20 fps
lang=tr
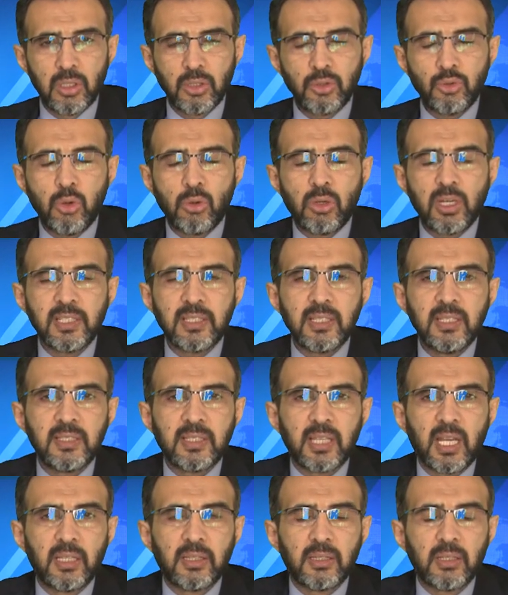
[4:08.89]
Çok az
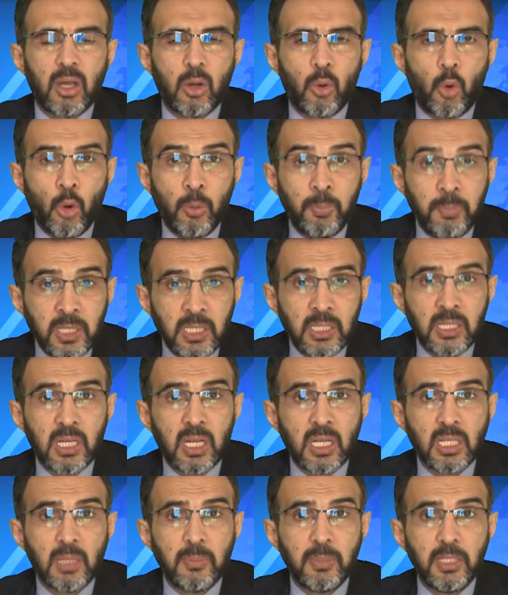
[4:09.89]
insan 10 bin lira
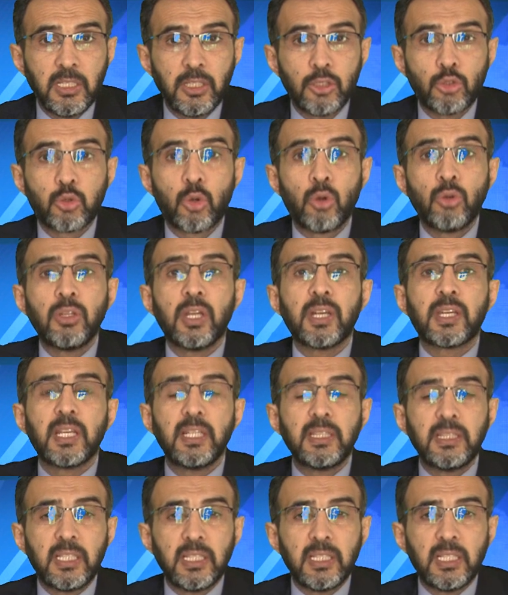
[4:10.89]
alabildi. Çoğuna
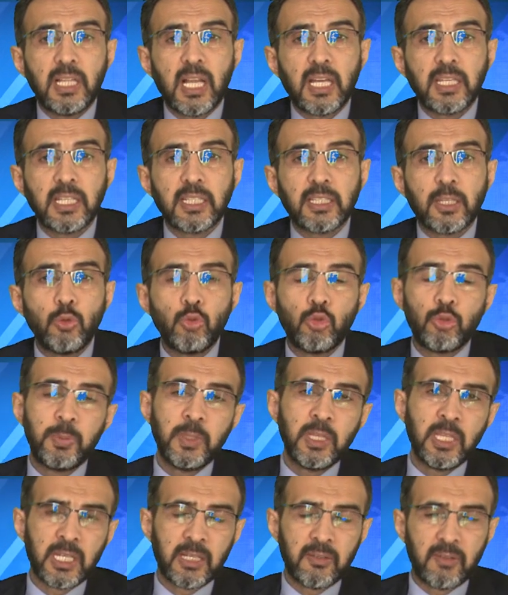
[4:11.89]
reddediler ya da 3
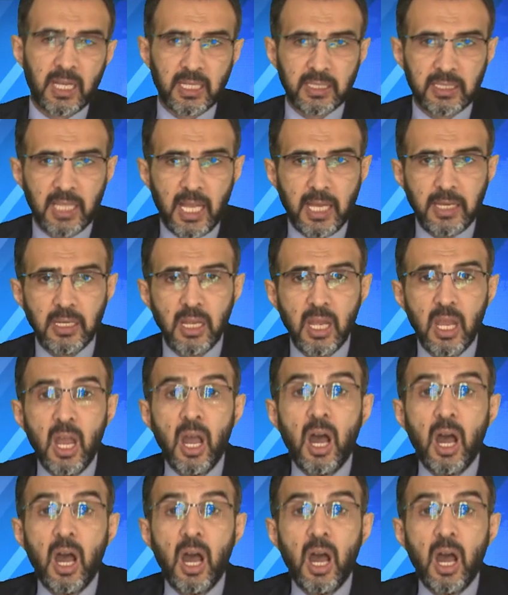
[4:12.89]
bin lira verdiler.